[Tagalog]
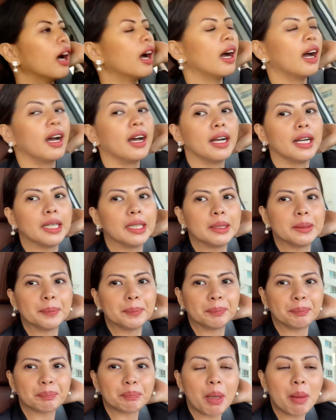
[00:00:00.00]
Um,
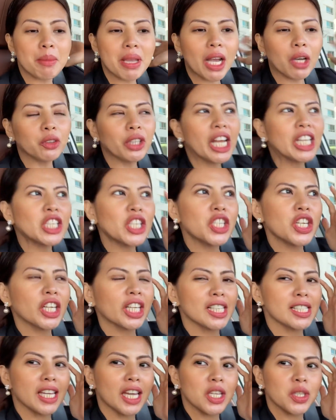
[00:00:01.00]
namaya ako na
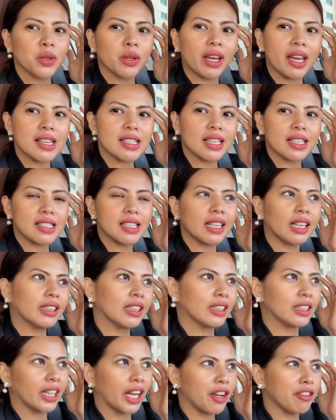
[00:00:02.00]
ichichika sa inyo guys kasi
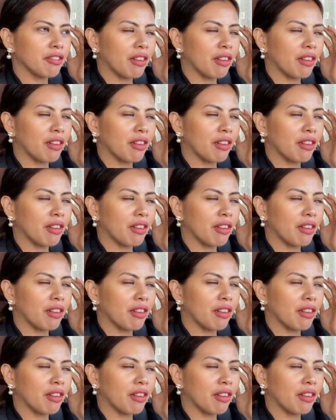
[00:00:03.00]
nagda-drive